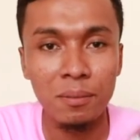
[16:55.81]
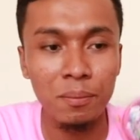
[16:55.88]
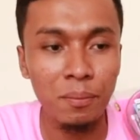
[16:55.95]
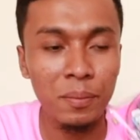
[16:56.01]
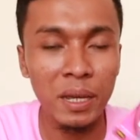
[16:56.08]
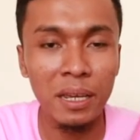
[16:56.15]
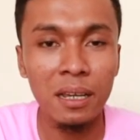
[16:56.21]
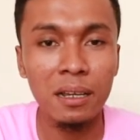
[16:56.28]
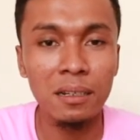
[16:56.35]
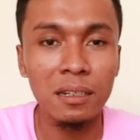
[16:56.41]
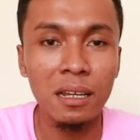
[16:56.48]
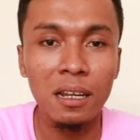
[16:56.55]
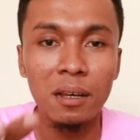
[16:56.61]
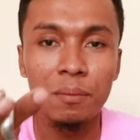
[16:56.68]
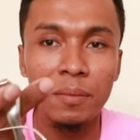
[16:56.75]
PE ke
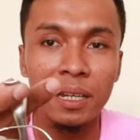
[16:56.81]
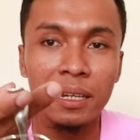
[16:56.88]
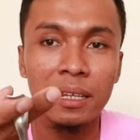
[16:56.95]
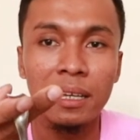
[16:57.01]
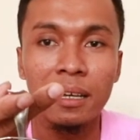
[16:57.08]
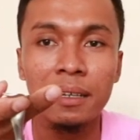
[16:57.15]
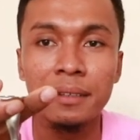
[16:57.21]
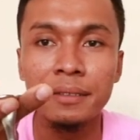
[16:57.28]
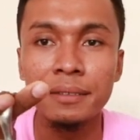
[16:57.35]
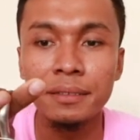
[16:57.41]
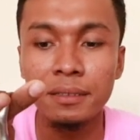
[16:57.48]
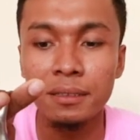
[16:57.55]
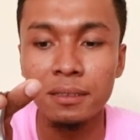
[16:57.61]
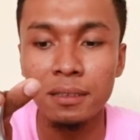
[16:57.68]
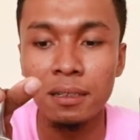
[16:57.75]
dalam ininya.
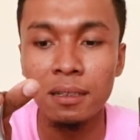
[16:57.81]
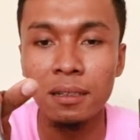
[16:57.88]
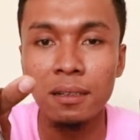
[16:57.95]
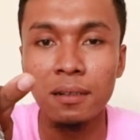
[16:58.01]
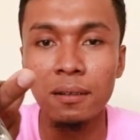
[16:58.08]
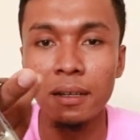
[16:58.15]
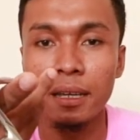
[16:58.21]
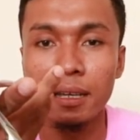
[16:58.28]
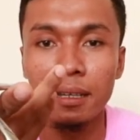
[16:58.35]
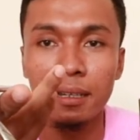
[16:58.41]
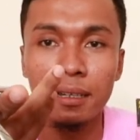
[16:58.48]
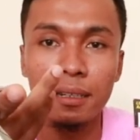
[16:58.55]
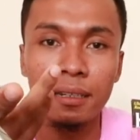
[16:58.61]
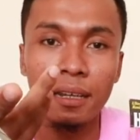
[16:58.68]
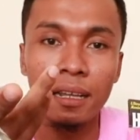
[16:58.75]
Oke,
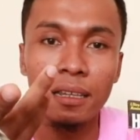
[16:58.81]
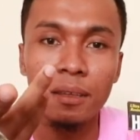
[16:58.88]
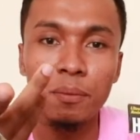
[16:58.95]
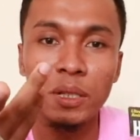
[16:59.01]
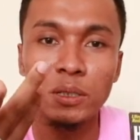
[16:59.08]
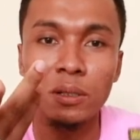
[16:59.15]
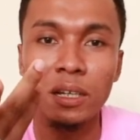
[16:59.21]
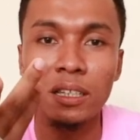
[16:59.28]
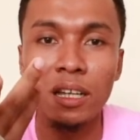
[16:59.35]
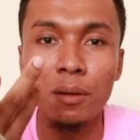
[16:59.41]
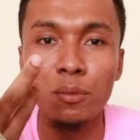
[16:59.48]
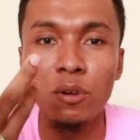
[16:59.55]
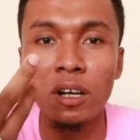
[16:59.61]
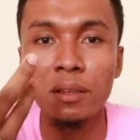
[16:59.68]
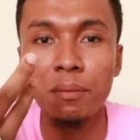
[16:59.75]
nanti besok kita
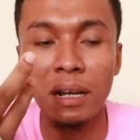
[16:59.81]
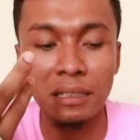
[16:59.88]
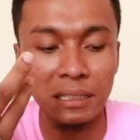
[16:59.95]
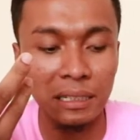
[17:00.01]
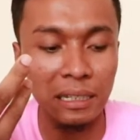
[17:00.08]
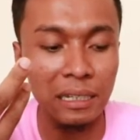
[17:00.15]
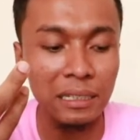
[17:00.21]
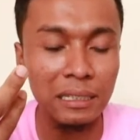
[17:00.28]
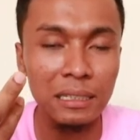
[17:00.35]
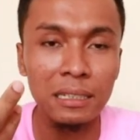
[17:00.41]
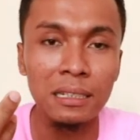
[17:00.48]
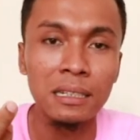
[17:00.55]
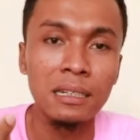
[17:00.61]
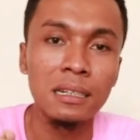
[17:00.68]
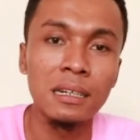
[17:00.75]
buat manci guys.
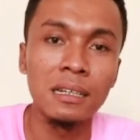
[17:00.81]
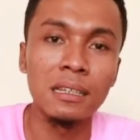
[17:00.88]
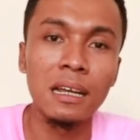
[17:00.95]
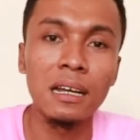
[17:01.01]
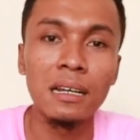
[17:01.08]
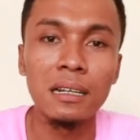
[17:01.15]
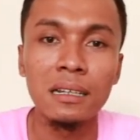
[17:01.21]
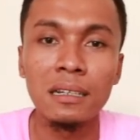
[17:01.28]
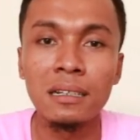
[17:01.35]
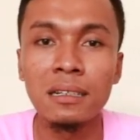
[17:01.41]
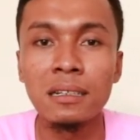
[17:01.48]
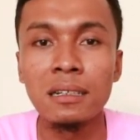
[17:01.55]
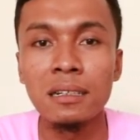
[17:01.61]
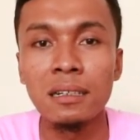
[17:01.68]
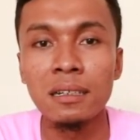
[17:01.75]
Nah,
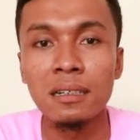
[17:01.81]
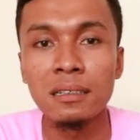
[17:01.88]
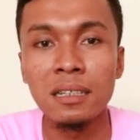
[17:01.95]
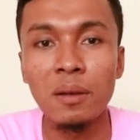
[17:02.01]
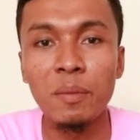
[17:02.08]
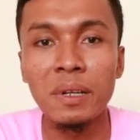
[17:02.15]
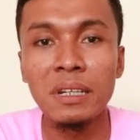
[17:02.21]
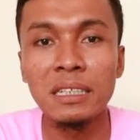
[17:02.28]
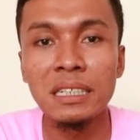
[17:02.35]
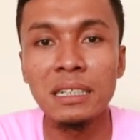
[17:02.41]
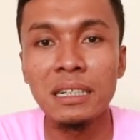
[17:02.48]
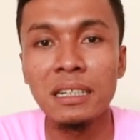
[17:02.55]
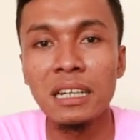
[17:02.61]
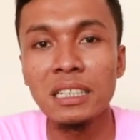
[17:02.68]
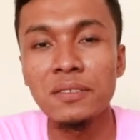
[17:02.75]
sampai di sini
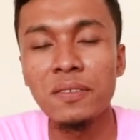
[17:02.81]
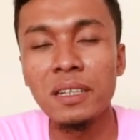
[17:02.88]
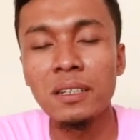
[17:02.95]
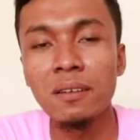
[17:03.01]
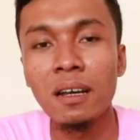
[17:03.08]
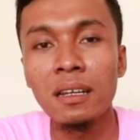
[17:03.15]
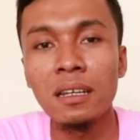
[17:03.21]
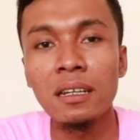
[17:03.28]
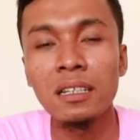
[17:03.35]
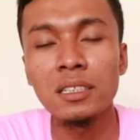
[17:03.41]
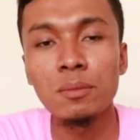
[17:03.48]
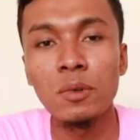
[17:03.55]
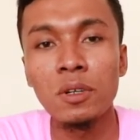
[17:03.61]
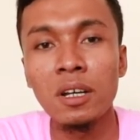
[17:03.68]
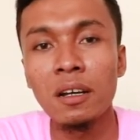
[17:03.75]
guys video hari ini
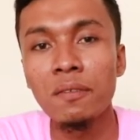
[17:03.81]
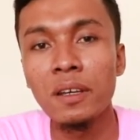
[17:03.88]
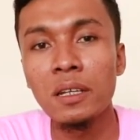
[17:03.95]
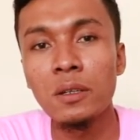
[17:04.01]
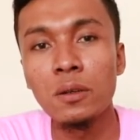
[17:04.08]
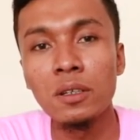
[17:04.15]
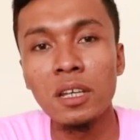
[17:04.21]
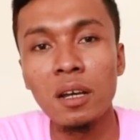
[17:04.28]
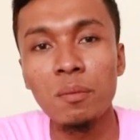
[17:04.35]
semoga videonya